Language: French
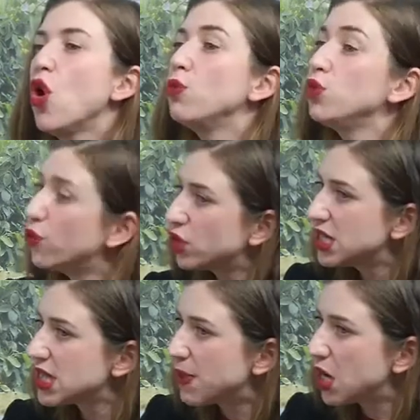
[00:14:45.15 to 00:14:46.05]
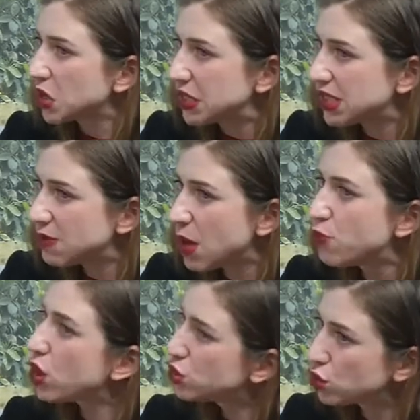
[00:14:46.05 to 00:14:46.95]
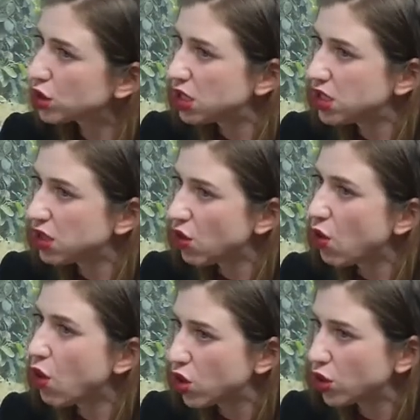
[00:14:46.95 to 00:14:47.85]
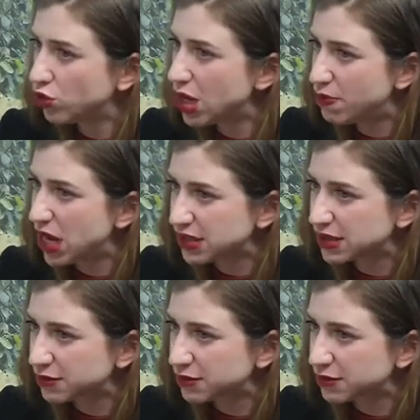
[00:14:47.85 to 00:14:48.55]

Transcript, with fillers: mieux vaut qu'ils appellent leur cinéma pour être sûr qu'il y ait encore de la place. Ça